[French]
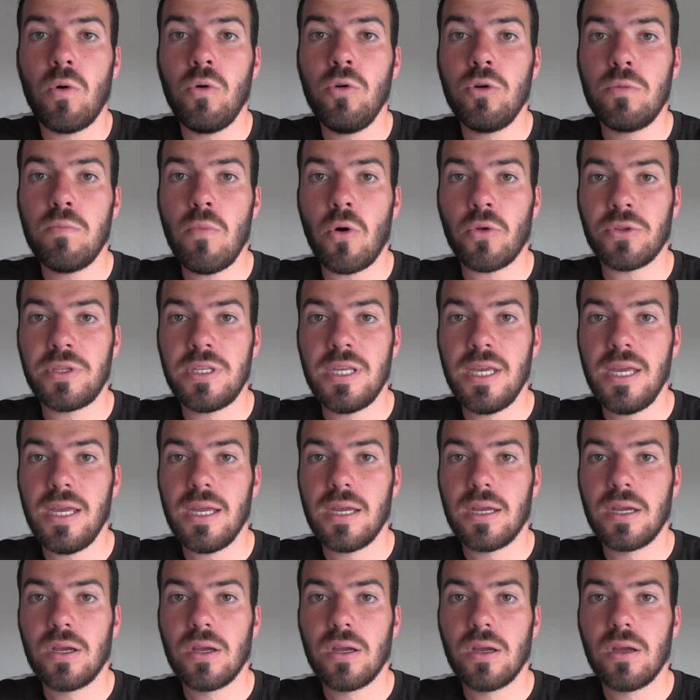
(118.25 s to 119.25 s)

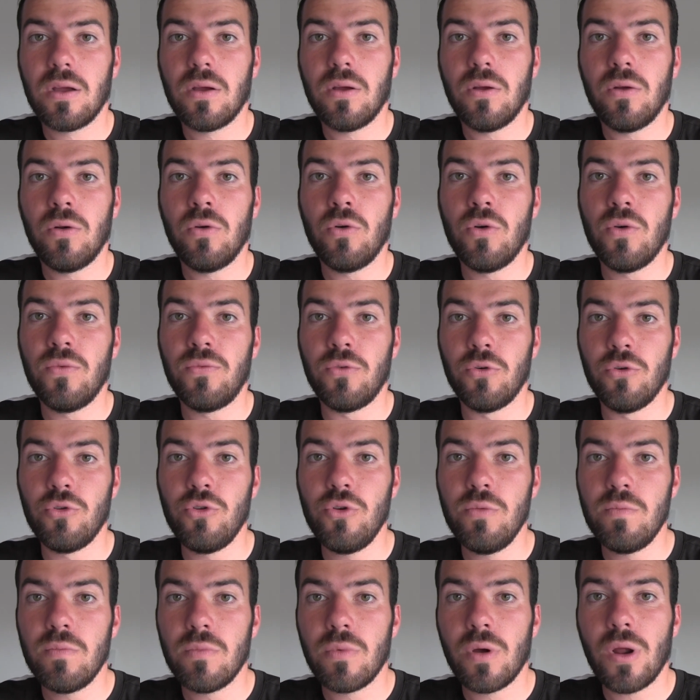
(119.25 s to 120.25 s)
augmenter le
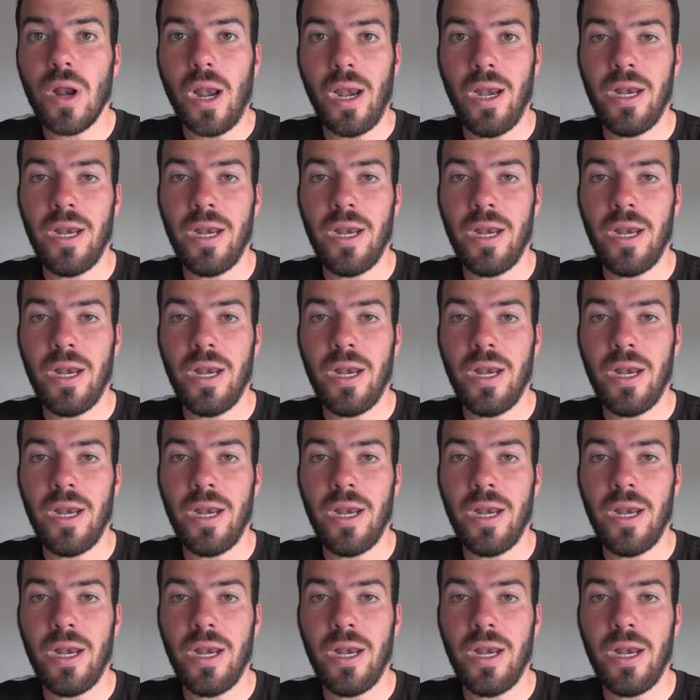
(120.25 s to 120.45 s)
volume,